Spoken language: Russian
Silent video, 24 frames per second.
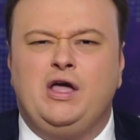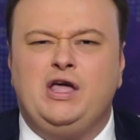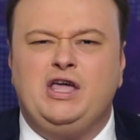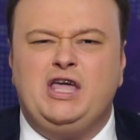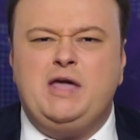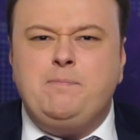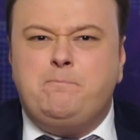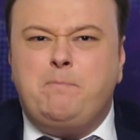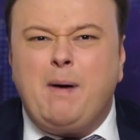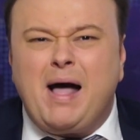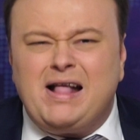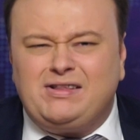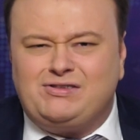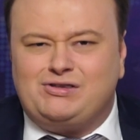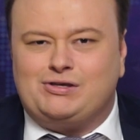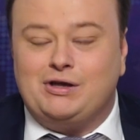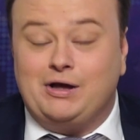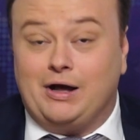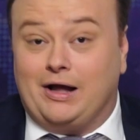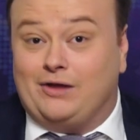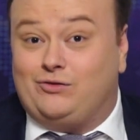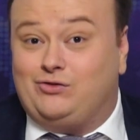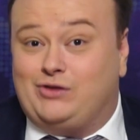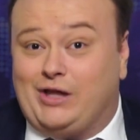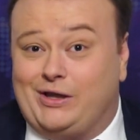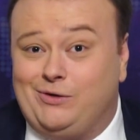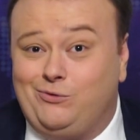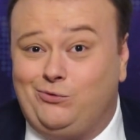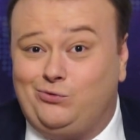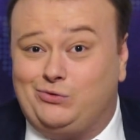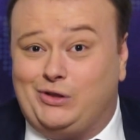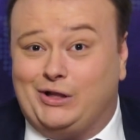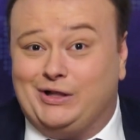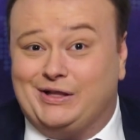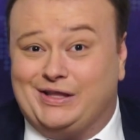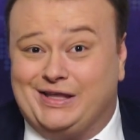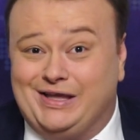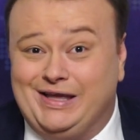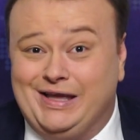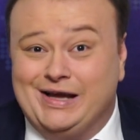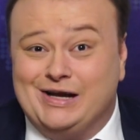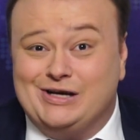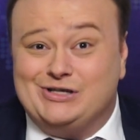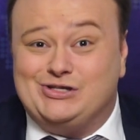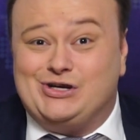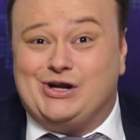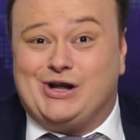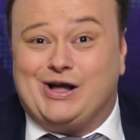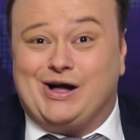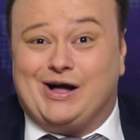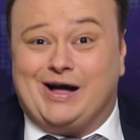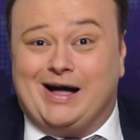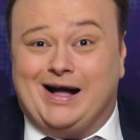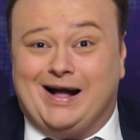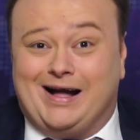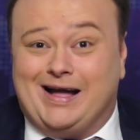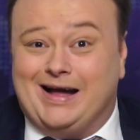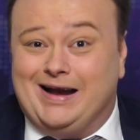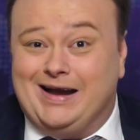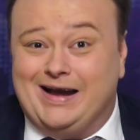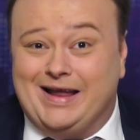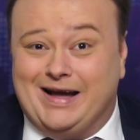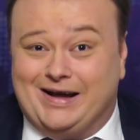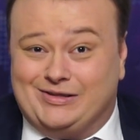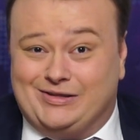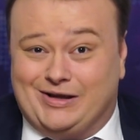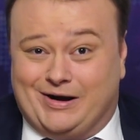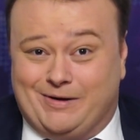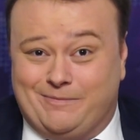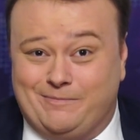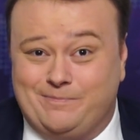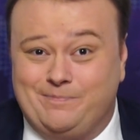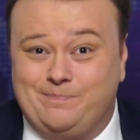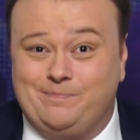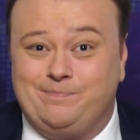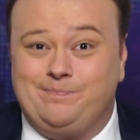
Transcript: И бац! Отдают долги ЖКХ коллекторам.